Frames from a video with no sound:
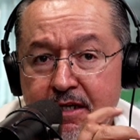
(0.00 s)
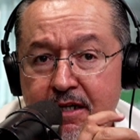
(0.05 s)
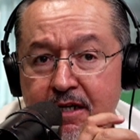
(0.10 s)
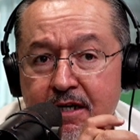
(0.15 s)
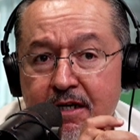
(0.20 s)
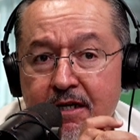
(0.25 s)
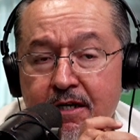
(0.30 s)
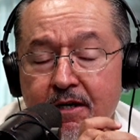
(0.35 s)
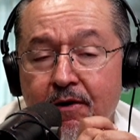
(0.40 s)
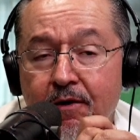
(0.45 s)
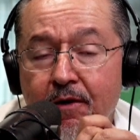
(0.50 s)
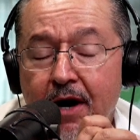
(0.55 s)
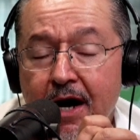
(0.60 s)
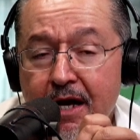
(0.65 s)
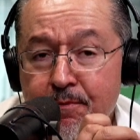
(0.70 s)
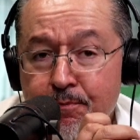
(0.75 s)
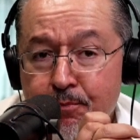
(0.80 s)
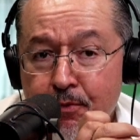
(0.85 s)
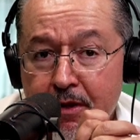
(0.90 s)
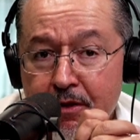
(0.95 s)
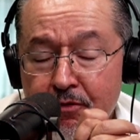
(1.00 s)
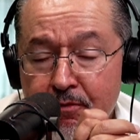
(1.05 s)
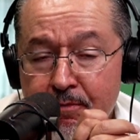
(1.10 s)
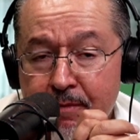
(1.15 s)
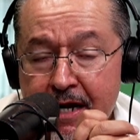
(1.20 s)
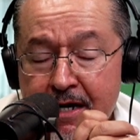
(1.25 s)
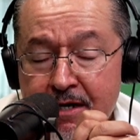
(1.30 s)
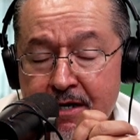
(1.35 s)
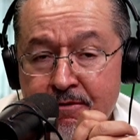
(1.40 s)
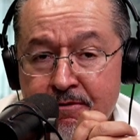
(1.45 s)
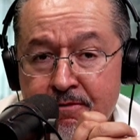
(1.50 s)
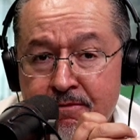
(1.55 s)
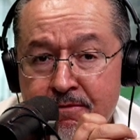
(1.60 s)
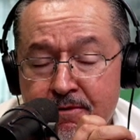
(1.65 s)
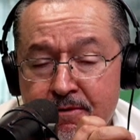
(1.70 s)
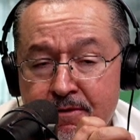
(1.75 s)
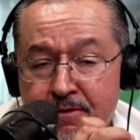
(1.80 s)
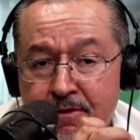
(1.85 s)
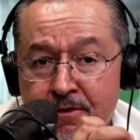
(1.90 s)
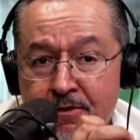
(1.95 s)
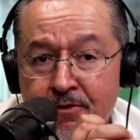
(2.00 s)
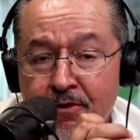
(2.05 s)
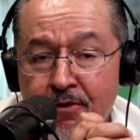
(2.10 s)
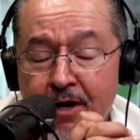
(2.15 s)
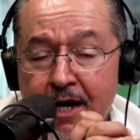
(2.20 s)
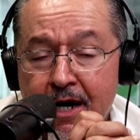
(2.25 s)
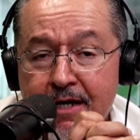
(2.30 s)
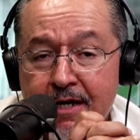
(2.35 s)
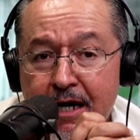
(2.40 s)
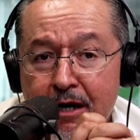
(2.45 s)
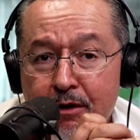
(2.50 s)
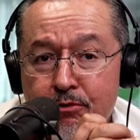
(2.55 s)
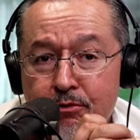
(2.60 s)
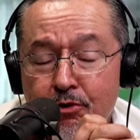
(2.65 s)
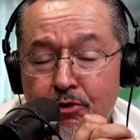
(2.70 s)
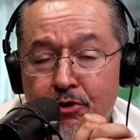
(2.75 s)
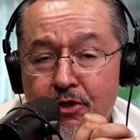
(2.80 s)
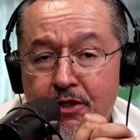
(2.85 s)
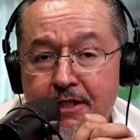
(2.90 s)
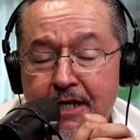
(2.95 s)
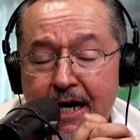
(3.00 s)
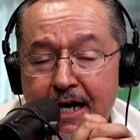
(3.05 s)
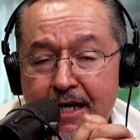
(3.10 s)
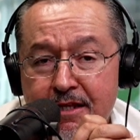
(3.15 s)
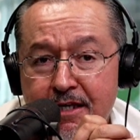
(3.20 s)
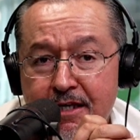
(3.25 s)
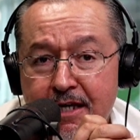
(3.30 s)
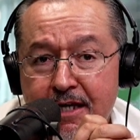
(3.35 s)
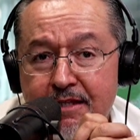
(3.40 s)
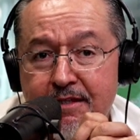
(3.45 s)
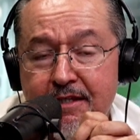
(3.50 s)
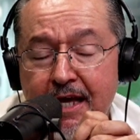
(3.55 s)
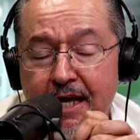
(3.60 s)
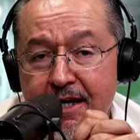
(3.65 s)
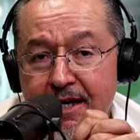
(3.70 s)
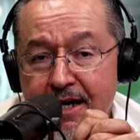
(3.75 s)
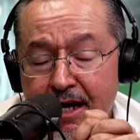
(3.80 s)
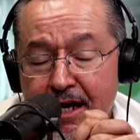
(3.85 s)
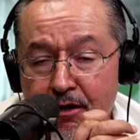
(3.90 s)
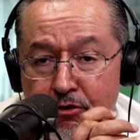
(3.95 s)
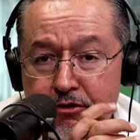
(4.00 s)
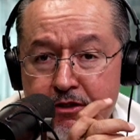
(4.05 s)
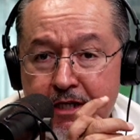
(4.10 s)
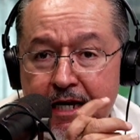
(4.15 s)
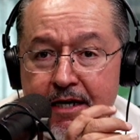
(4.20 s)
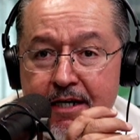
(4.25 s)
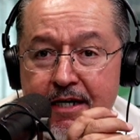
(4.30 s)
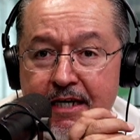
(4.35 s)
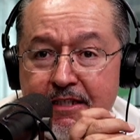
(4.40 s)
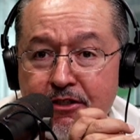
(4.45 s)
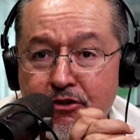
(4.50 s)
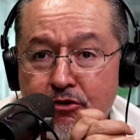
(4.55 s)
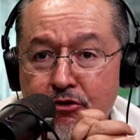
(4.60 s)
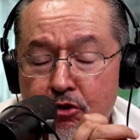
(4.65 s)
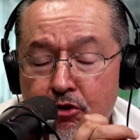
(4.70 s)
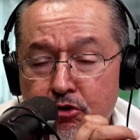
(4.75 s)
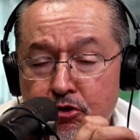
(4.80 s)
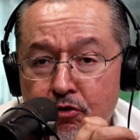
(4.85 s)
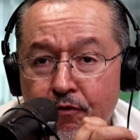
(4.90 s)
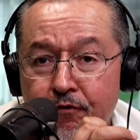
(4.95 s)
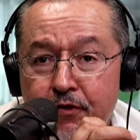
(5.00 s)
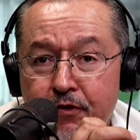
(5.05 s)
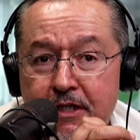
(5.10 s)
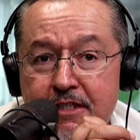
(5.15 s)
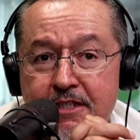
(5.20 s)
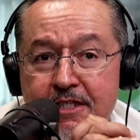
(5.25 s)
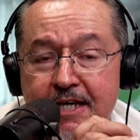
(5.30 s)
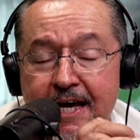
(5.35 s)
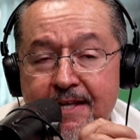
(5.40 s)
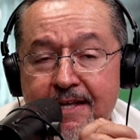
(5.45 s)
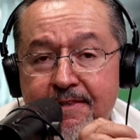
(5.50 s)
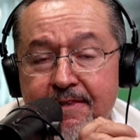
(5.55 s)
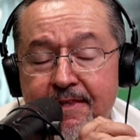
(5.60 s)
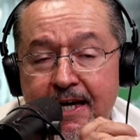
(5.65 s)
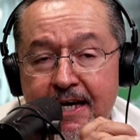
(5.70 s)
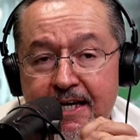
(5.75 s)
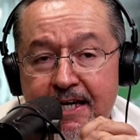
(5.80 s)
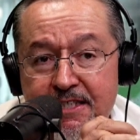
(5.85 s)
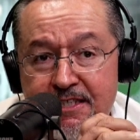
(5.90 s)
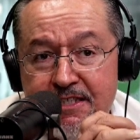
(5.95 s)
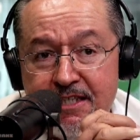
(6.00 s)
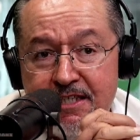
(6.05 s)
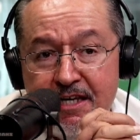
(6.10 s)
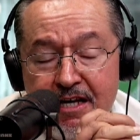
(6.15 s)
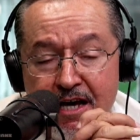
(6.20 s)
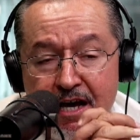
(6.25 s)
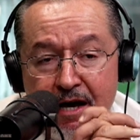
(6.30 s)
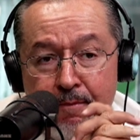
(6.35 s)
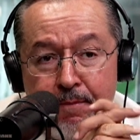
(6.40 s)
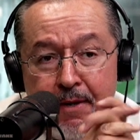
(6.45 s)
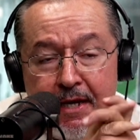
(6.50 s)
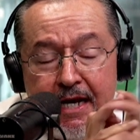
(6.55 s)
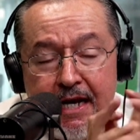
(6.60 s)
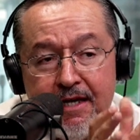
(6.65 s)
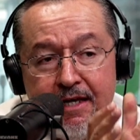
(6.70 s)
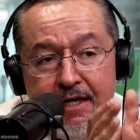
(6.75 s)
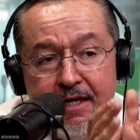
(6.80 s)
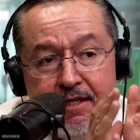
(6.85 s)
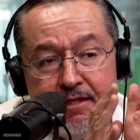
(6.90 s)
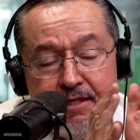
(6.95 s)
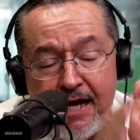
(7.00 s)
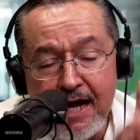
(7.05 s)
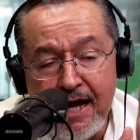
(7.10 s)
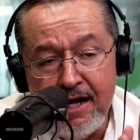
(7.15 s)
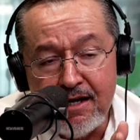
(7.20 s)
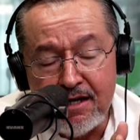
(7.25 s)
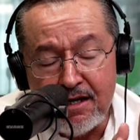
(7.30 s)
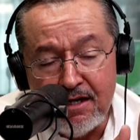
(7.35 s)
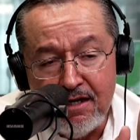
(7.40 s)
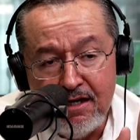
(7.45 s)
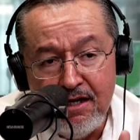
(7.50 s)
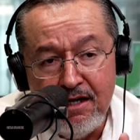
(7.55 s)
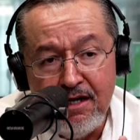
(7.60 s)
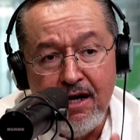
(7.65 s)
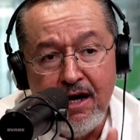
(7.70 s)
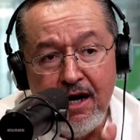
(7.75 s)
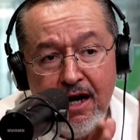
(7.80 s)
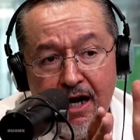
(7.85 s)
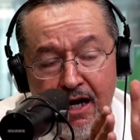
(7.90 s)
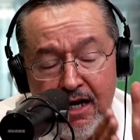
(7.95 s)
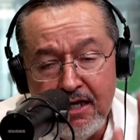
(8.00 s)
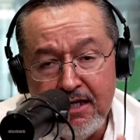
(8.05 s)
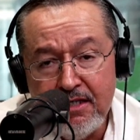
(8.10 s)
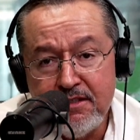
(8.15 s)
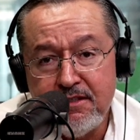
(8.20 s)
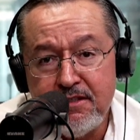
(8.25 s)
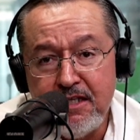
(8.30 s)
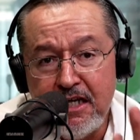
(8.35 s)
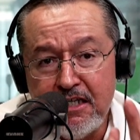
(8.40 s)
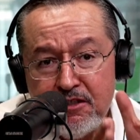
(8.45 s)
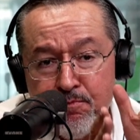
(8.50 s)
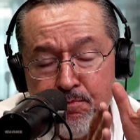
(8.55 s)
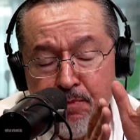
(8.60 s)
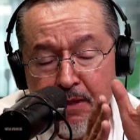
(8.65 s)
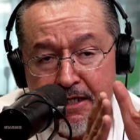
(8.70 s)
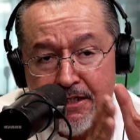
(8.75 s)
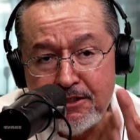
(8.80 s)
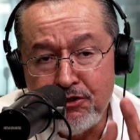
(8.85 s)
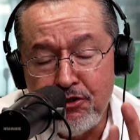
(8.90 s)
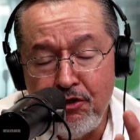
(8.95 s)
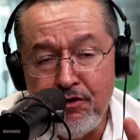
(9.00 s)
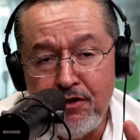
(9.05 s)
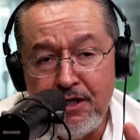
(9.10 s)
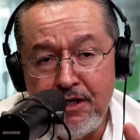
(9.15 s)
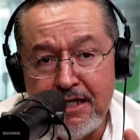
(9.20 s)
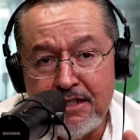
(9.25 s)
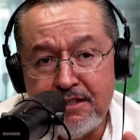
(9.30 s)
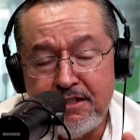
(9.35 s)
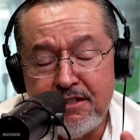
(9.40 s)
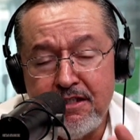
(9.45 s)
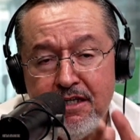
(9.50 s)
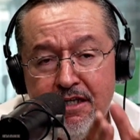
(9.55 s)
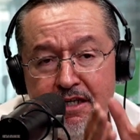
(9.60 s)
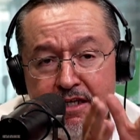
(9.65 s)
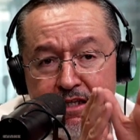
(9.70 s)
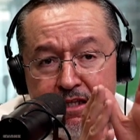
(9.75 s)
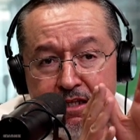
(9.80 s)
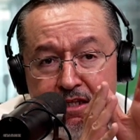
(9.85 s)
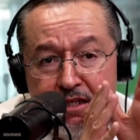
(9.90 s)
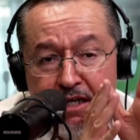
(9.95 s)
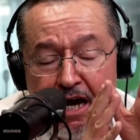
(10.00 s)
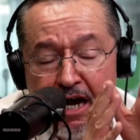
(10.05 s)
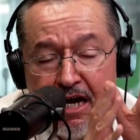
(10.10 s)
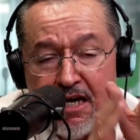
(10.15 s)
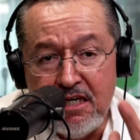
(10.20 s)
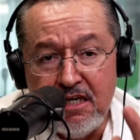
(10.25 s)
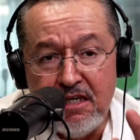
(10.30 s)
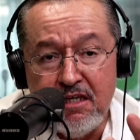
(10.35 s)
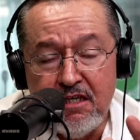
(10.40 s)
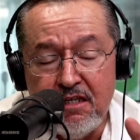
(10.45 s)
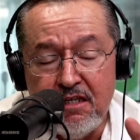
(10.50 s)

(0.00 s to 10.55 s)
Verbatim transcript: no hay poder humano, no hay autoridad que tenga los arrestos suficientes para quitar a estas personas de ahí.